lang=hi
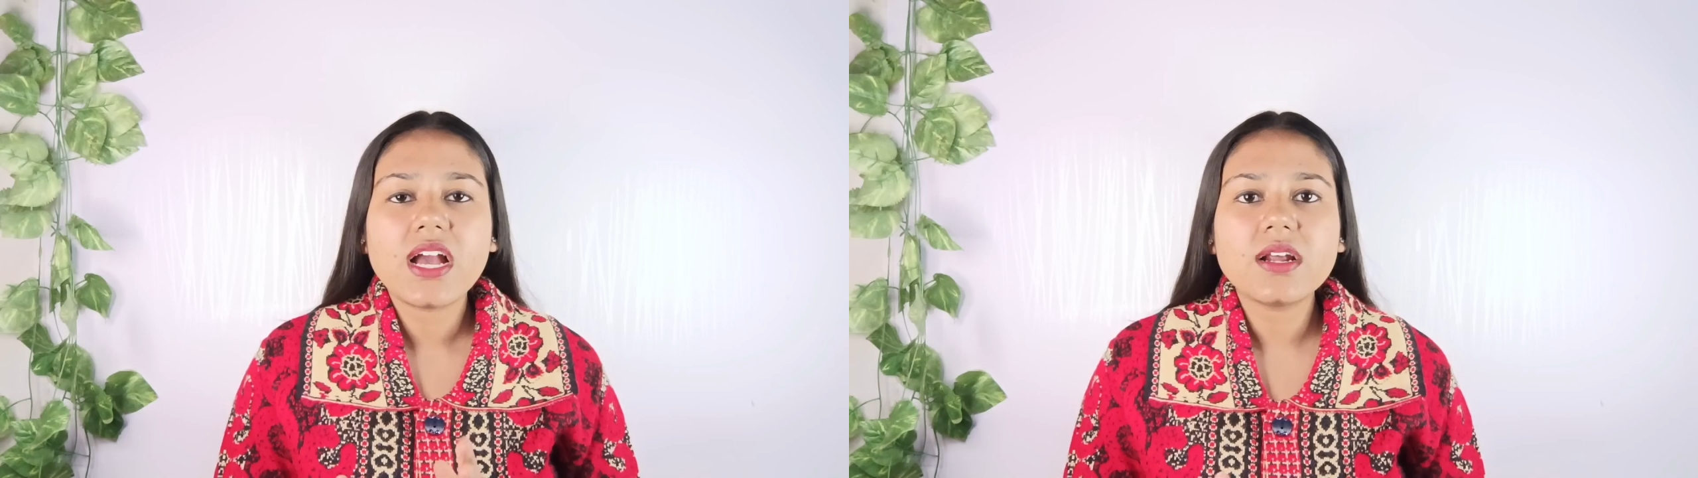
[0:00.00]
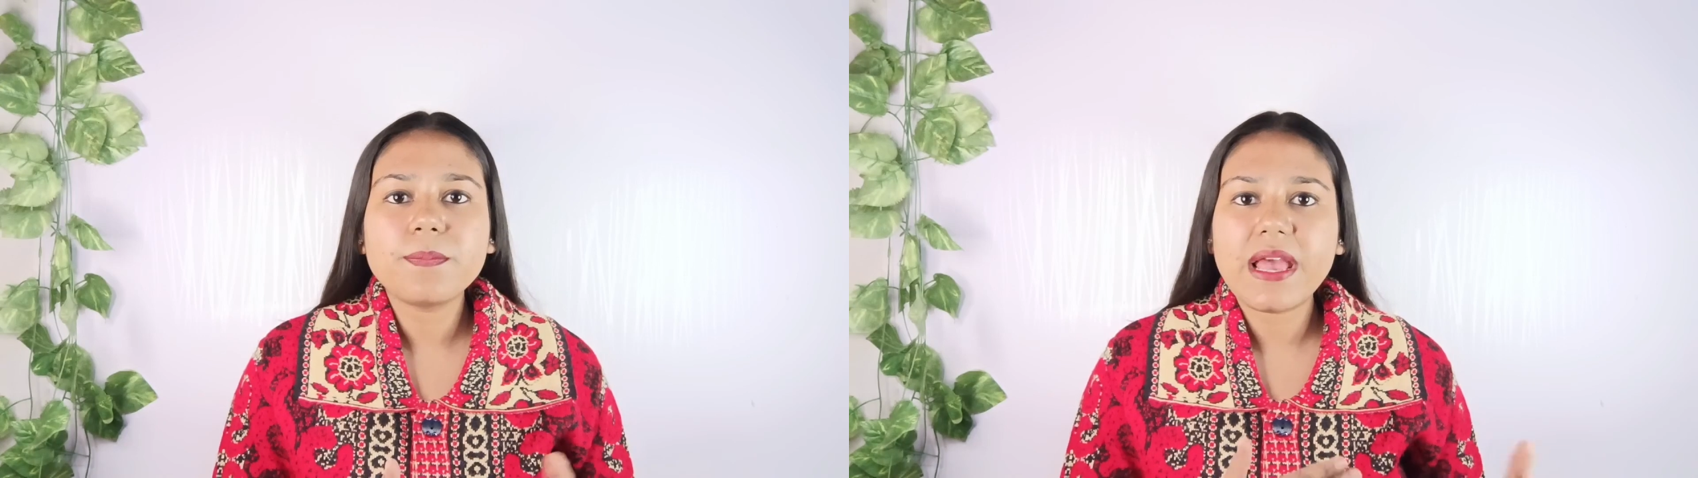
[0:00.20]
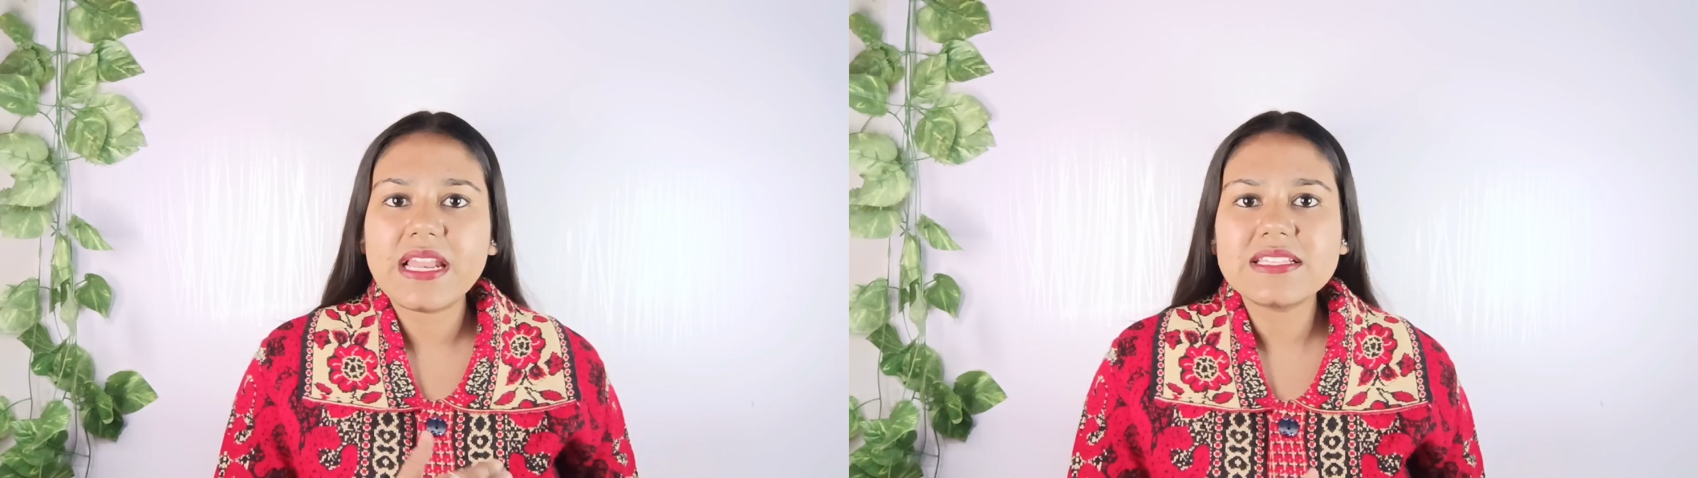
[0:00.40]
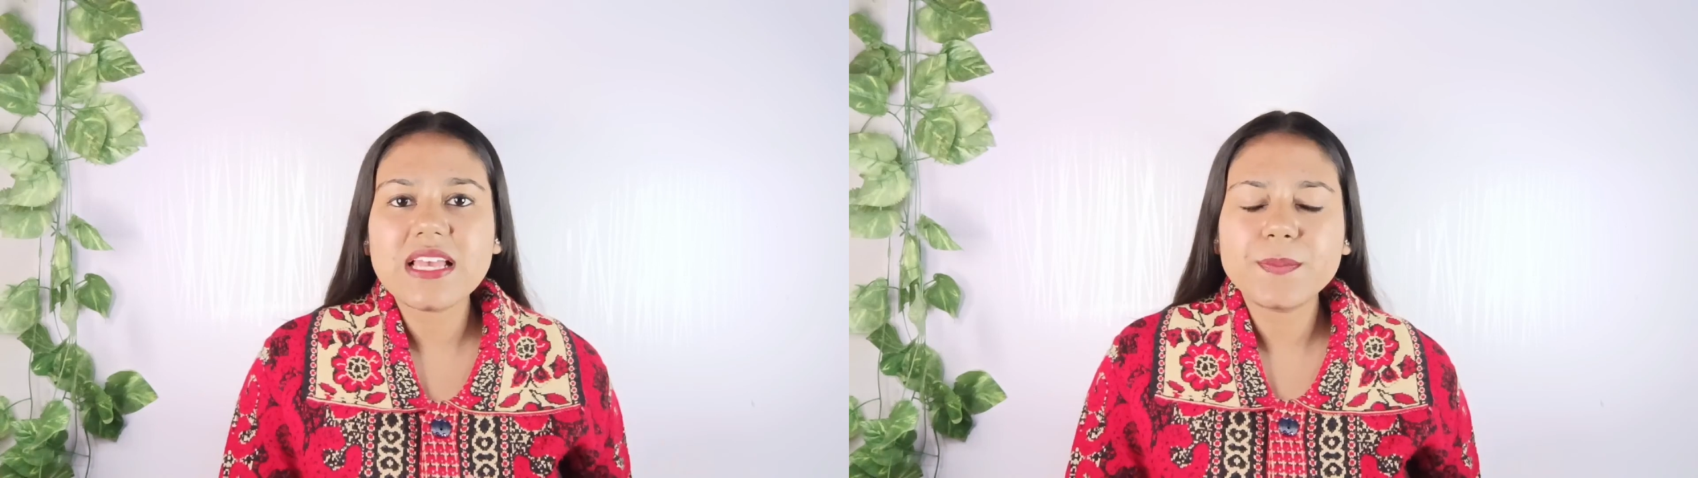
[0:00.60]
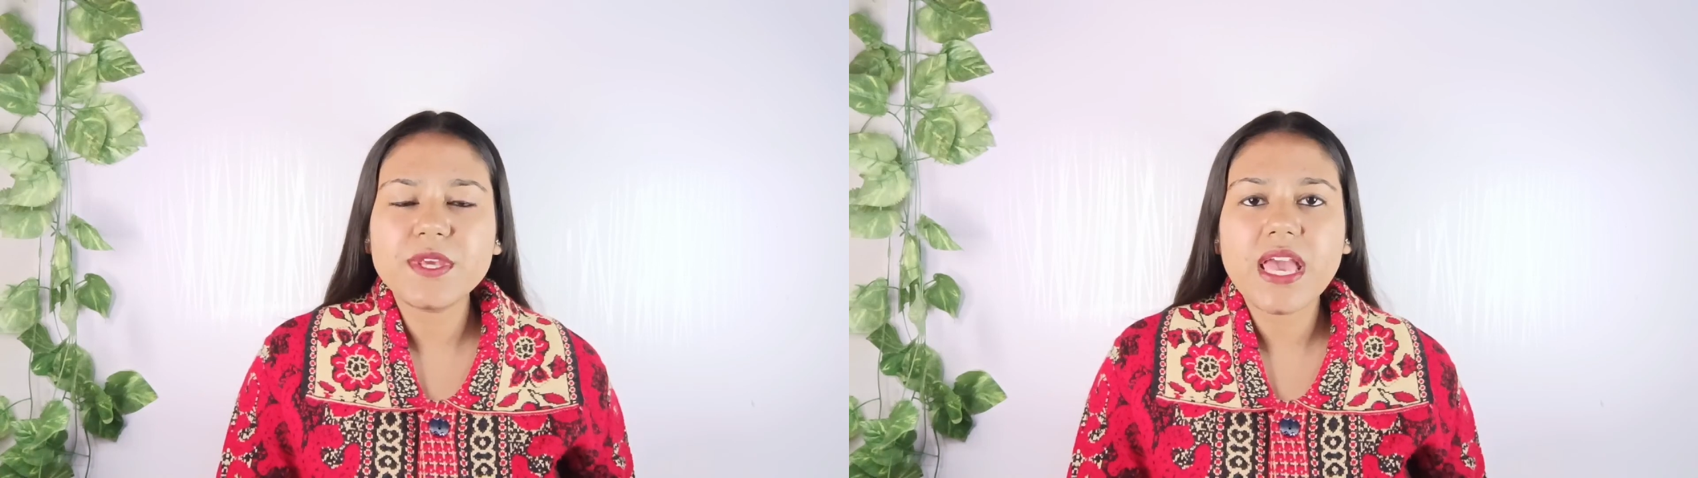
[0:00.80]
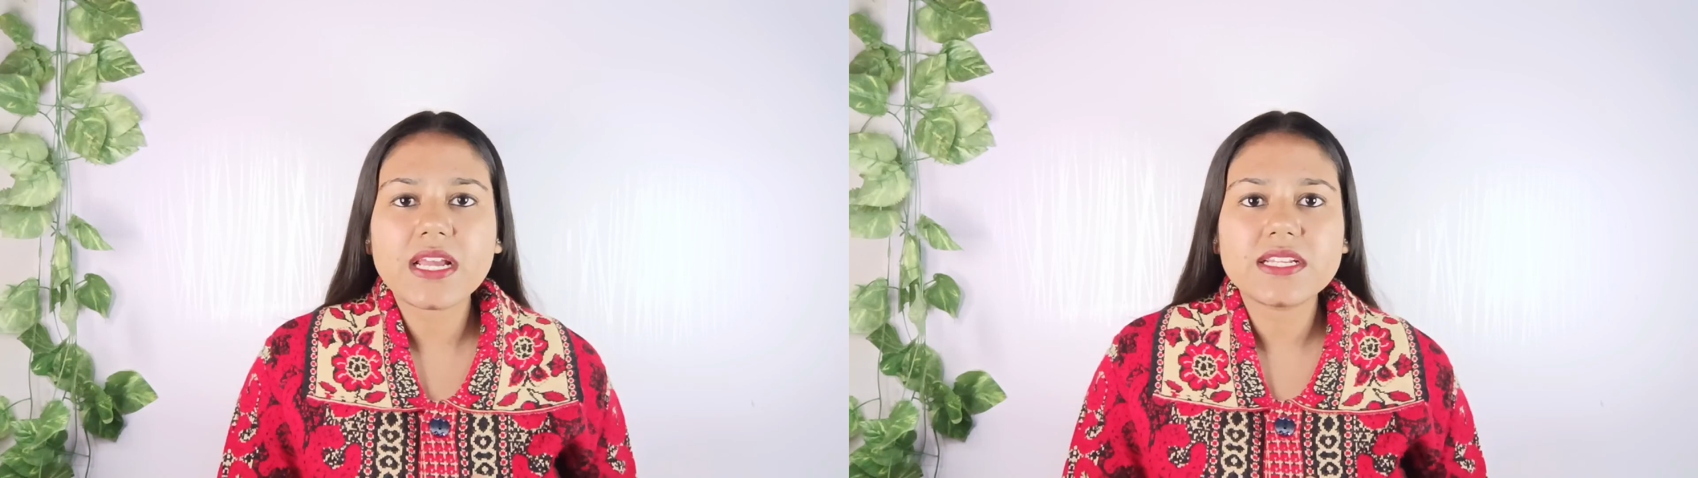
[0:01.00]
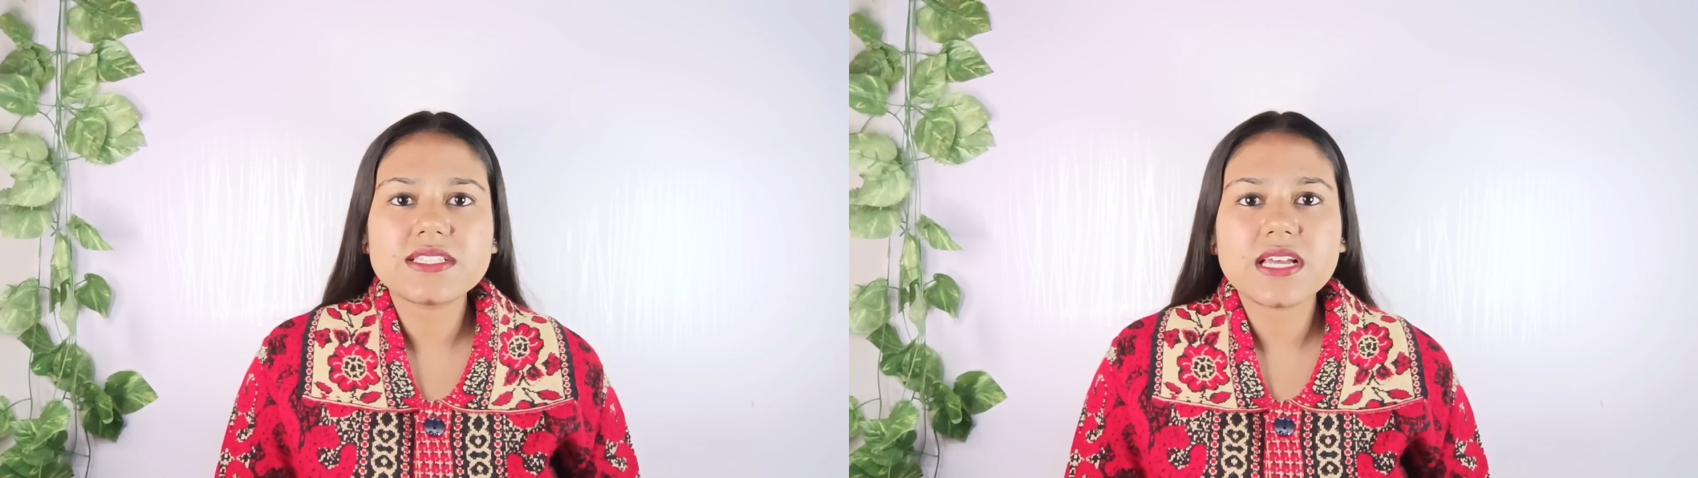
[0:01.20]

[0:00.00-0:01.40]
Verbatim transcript: अगर पहले से आपकी एक्नेस